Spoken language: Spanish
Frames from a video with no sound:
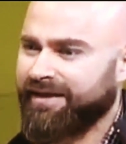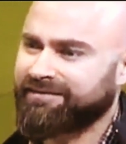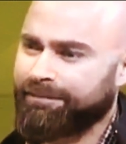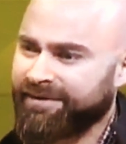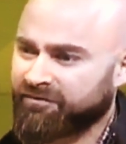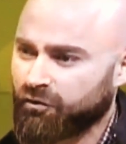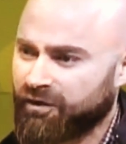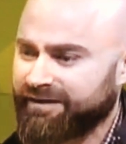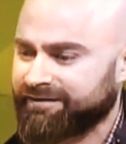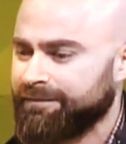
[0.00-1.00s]
Estas
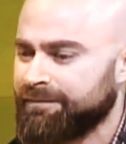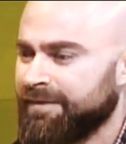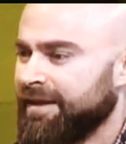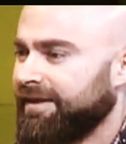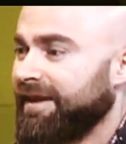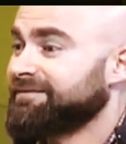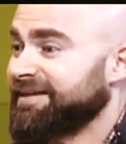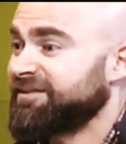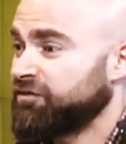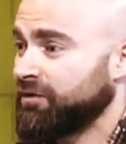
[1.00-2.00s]
personas que
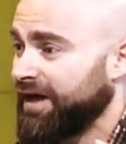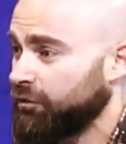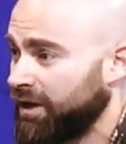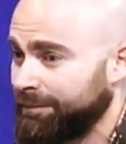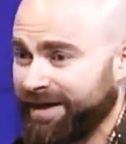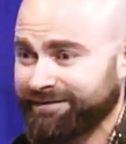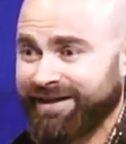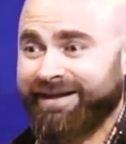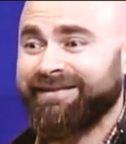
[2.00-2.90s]
han traicionado a la patria,